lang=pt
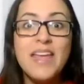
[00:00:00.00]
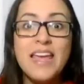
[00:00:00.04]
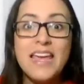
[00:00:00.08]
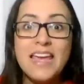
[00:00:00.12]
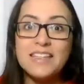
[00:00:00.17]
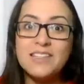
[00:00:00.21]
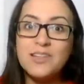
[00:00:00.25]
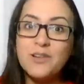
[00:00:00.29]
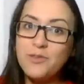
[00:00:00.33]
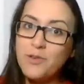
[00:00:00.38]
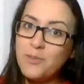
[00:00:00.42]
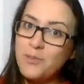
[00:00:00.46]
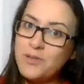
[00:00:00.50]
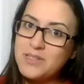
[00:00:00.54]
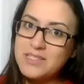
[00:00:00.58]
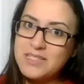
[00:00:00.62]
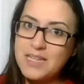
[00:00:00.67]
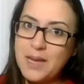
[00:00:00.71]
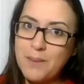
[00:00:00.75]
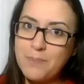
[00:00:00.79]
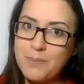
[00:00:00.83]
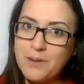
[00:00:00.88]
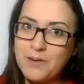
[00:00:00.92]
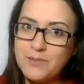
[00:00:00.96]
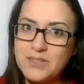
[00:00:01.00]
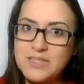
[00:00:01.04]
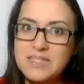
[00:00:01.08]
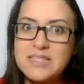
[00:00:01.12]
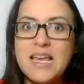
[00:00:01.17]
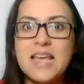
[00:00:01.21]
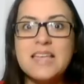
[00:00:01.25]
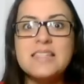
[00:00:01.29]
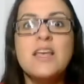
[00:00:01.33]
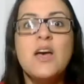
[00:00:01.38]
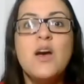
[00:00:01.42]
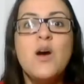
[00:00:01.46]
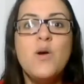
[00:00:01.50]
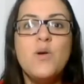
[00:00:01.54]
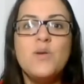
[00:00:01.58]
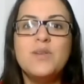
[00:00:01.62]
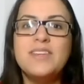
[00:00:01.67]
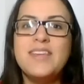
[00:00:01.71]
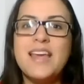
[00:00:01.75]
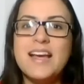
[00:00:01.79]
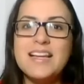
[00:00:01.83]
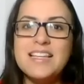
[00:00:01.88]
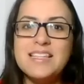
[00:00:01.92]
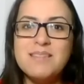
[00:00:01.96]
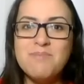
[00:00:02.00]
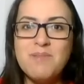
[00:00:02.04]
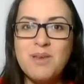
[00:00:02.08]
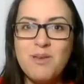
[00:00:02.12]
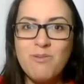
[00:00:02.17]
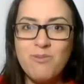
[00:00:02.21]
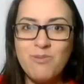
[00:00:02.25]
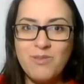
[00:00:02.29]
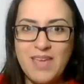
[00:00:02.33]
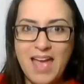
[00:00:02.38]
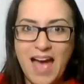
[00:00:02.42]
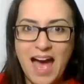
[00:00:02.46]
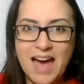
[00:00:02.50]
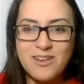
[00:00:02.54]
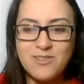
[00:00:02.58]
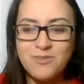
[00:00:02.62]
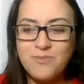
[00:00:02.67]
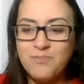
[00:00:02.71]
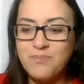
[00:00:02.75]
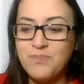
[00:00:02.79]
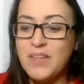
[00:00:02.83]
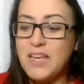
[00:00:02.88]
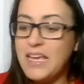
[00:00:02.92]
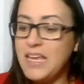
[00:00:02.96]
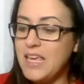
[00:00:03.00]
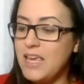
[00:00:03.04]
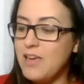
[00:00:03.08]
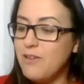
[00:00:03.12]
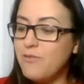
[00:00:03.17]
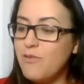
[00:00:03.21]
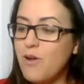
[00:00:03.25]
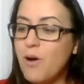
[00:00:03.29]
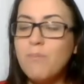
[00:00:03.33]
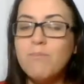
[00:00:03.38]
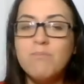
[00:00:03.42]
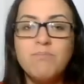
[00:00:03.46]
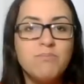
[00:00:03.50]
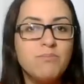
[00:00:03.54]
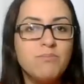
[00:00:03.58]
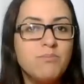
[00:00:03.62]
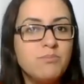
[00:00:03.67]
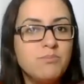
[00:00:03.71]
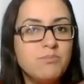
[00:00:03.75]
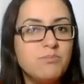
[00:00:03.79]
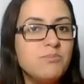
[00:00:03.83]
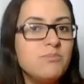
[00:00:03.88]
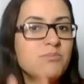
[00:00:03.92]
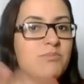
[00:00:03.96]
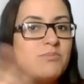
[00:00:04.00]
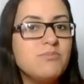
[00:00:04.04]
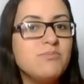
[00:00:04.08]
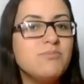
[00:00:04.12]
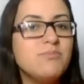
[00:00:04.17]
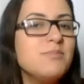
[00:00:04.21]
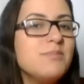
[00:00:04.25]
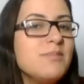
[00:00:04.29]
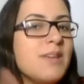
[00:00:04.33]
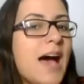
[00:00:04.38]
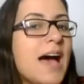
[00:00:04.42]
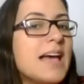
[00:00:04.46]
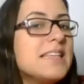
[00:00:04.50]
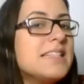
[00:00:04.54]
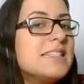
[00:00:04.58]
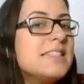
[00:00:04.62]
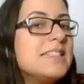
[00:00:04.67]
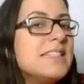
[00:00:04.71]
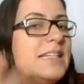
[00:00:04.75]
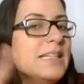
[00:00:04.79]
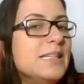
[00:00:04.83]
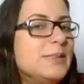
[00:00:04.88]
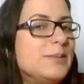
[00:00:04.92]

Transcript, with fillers: Então vou mostrar para vocês o que eles me enviaram e vou Assim,